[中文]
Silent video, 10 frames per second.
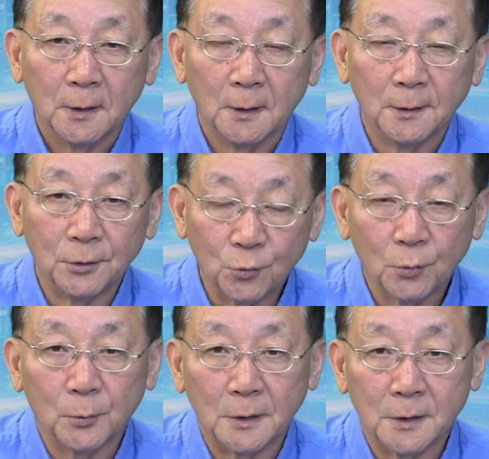呃，你
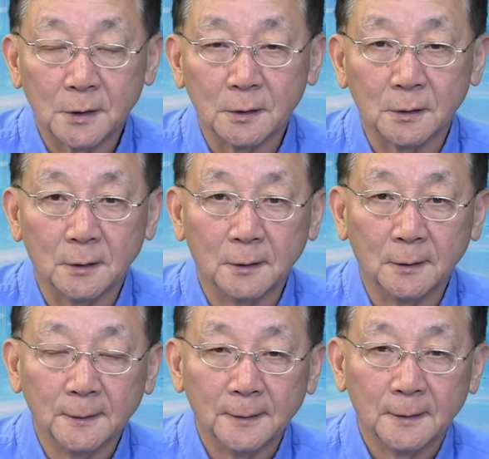说我
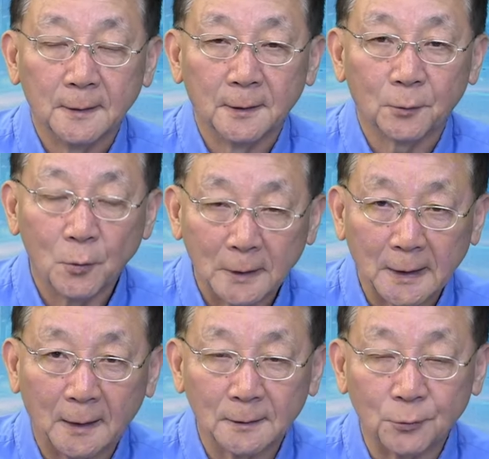是呃共和
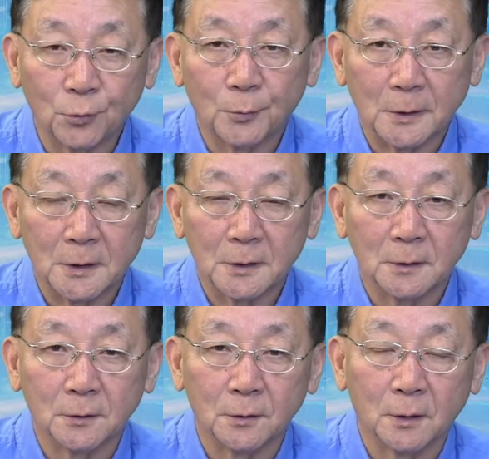党，你说我
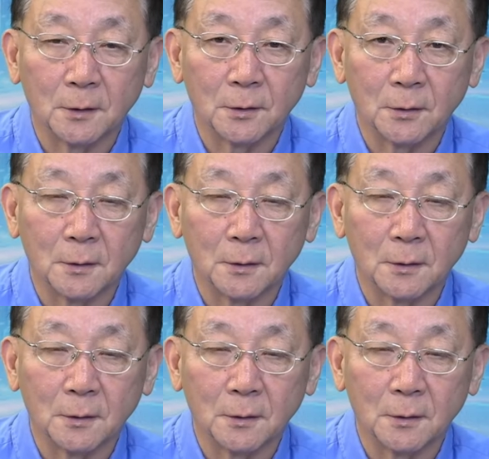是。